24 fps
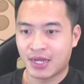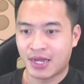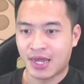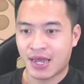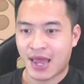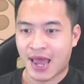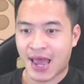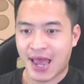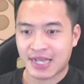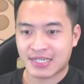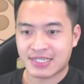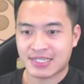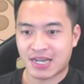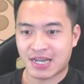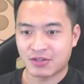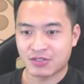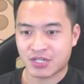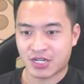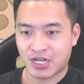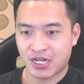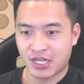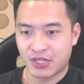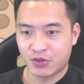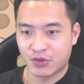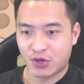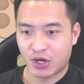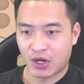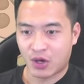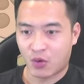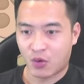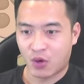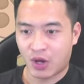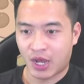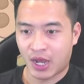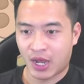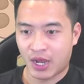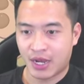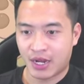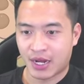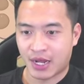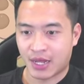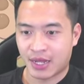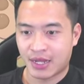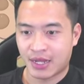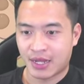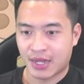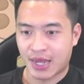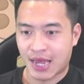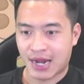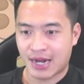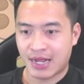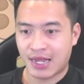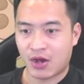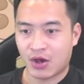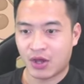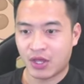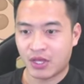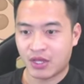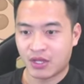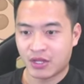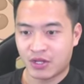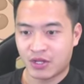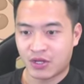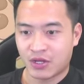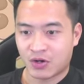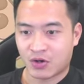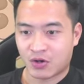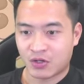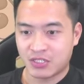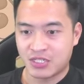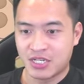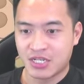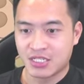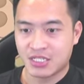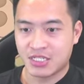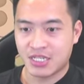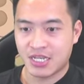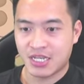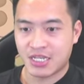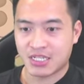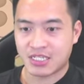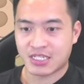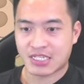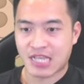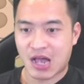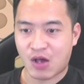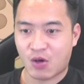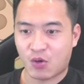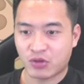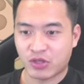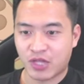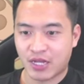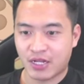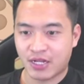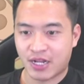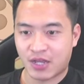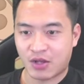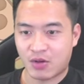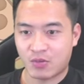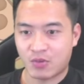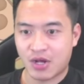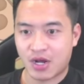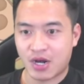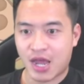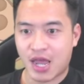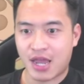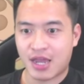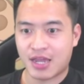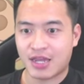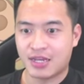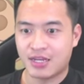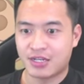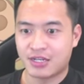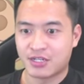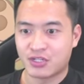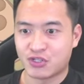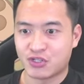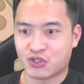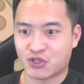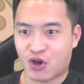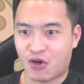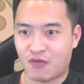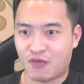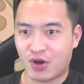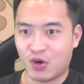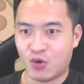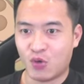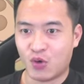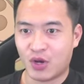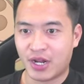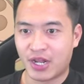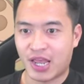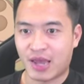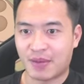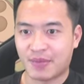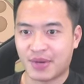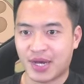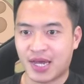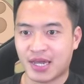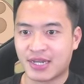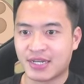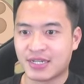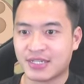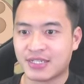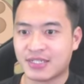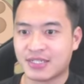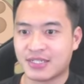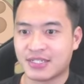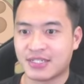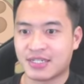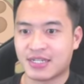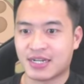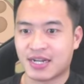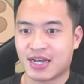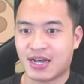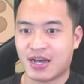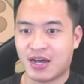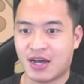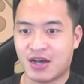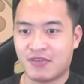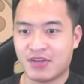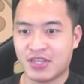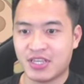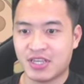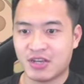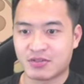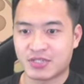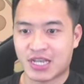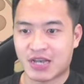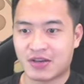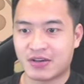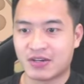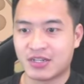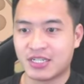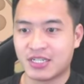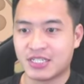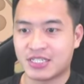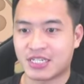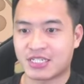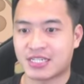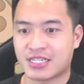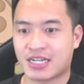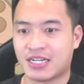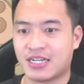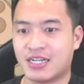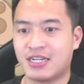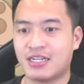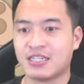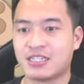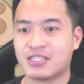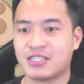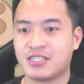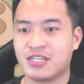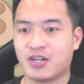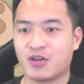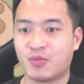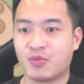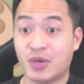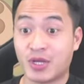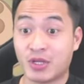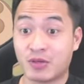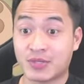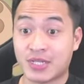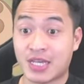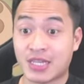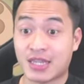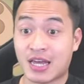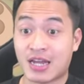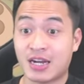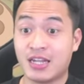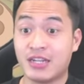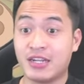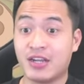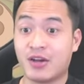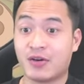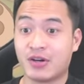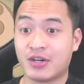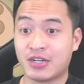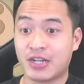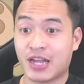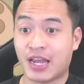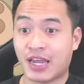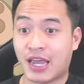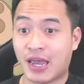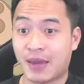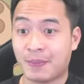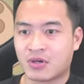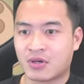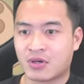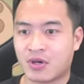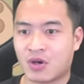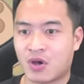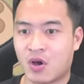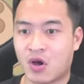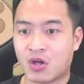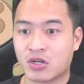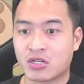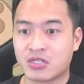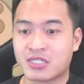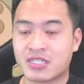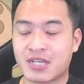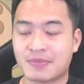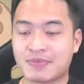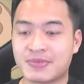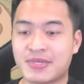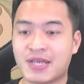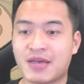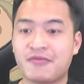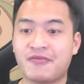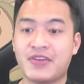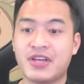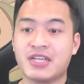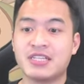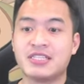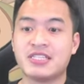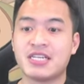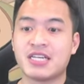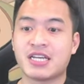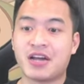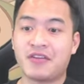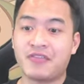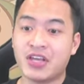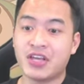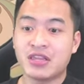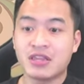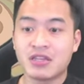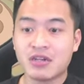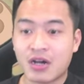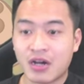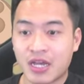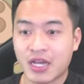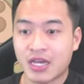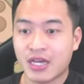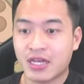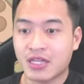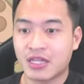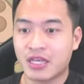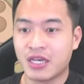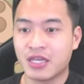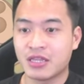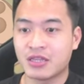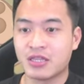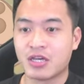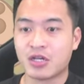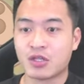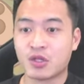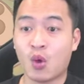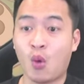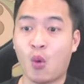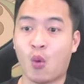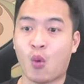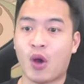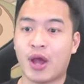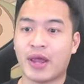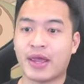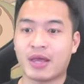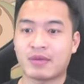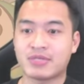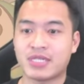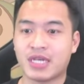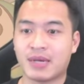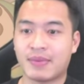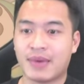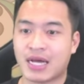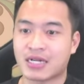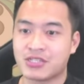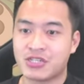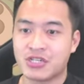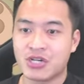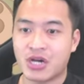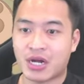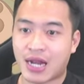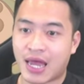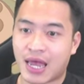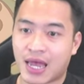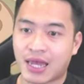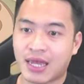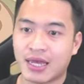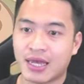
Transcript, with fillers: hai sao trở lên thôi là ok này. À đây thôi, có chiến sĩ sang Ngộ Tịnh này cũng được này, cho vào luôn anh em ạ. À. Đó, và nhiều sao hơn thì chắc chắn là lực chiến của mình cũng sẽ tăng lên nhiều hơn nha anh em. Còn sắp xếp vị trí các vị tướng ấy thì tướng thủ anh em xếp hàng trước này,